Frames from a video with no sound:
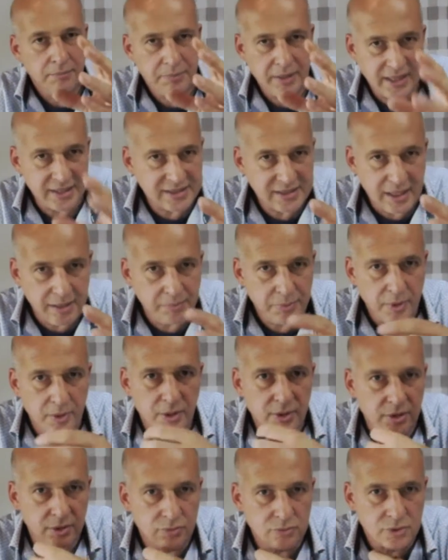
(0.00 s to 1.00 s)
Per esempio
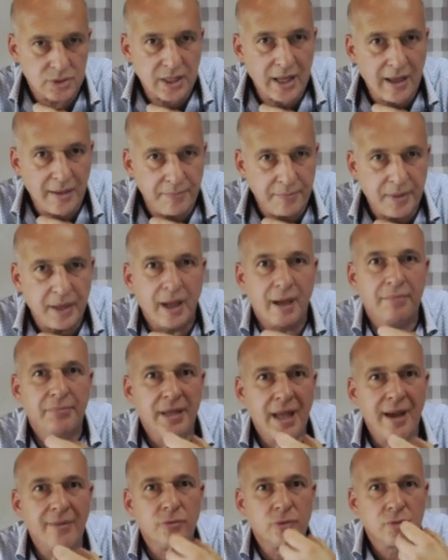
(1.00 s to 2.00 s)
noi di Newscamp
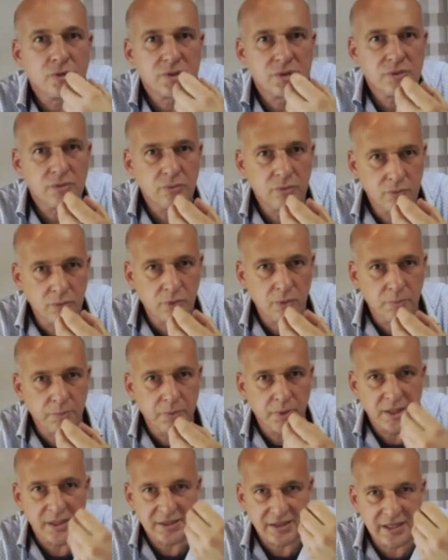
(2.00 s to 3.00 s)
abbiamo un, un
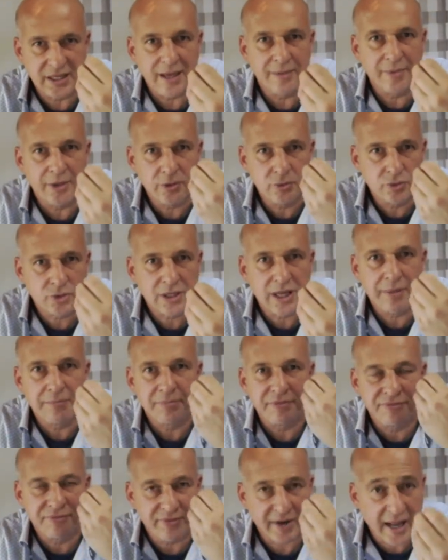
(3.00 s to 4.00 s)
gruppo che si chiama
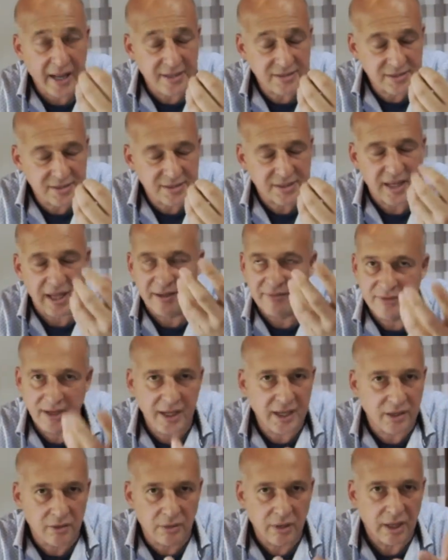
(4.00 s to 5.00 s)
Newscamp Friends, è
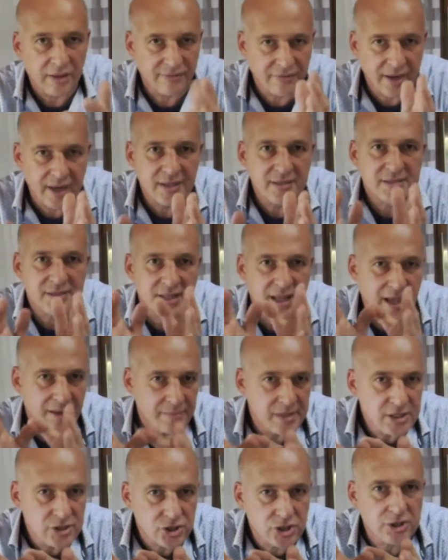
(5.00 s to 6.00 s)
vero, Friends è
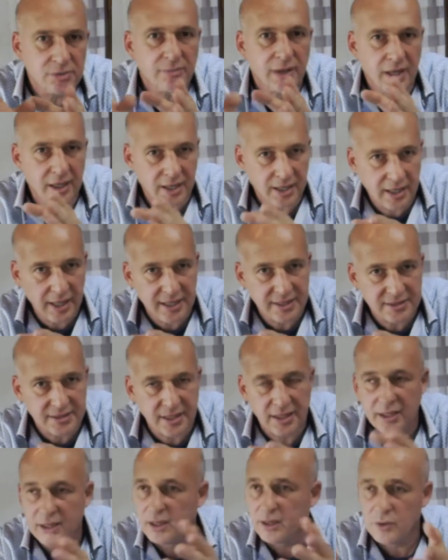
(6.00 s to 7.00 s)
amici, ma in
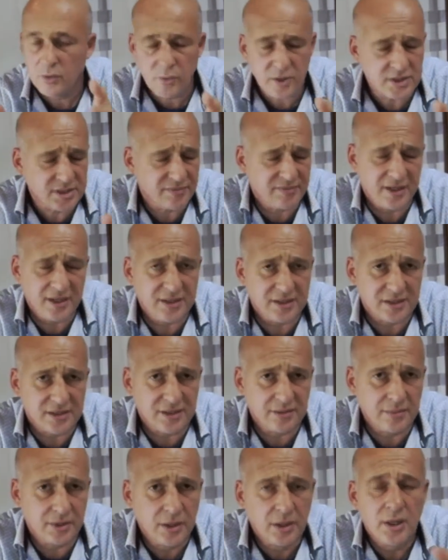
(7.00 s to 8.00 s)
inglese, questo è
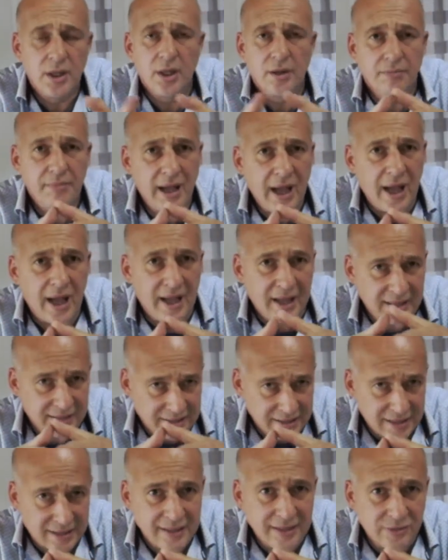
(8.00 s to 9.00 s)
verissimo, ma è
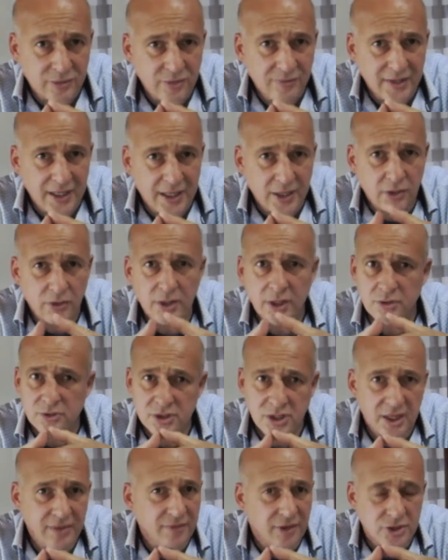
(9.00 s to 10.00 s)
tanto vero che non
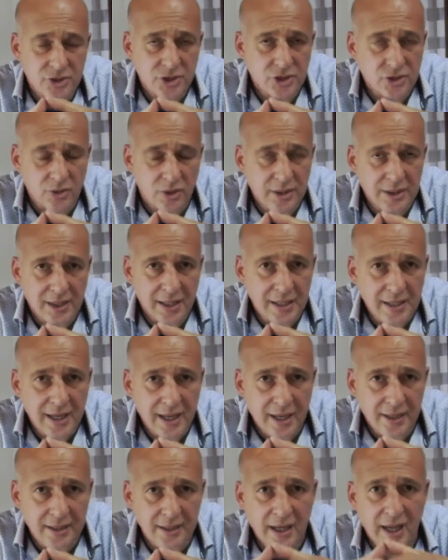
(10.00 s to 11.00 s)
si rivolge solo agli
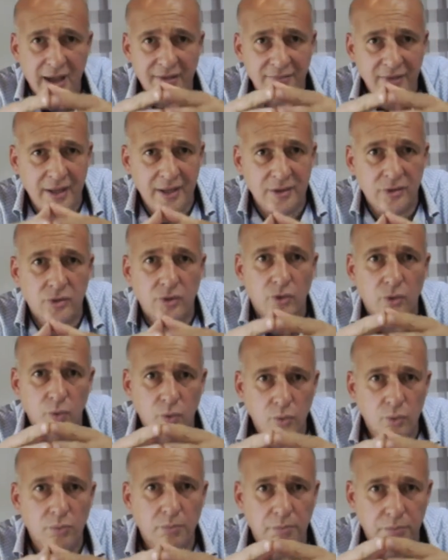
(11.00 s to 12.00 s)
italiani, avendo
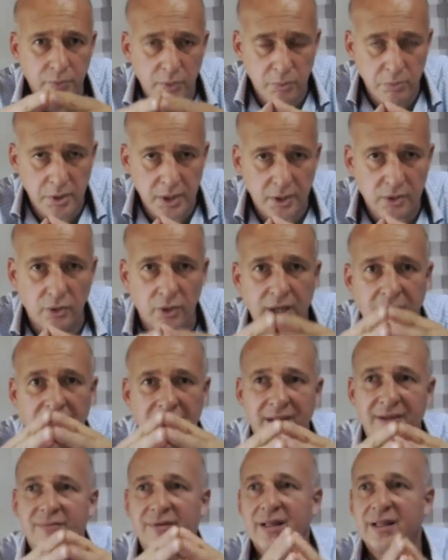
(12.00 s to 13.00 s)
un pubblico che
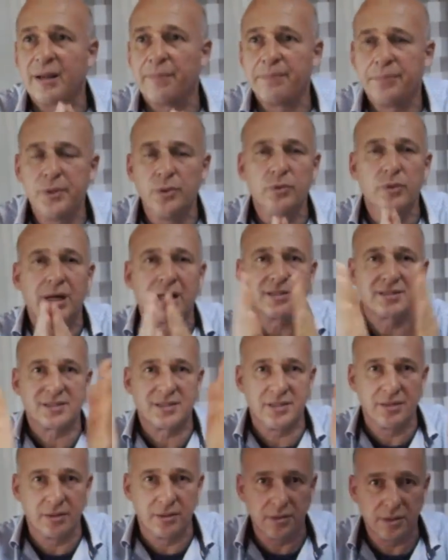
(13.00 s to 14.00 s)
arriva da più
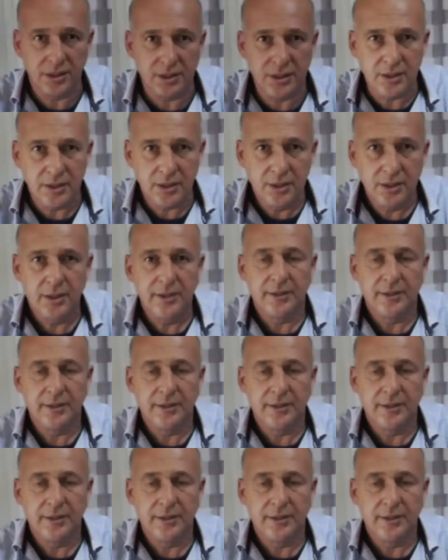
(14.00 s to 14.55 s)
nazioni,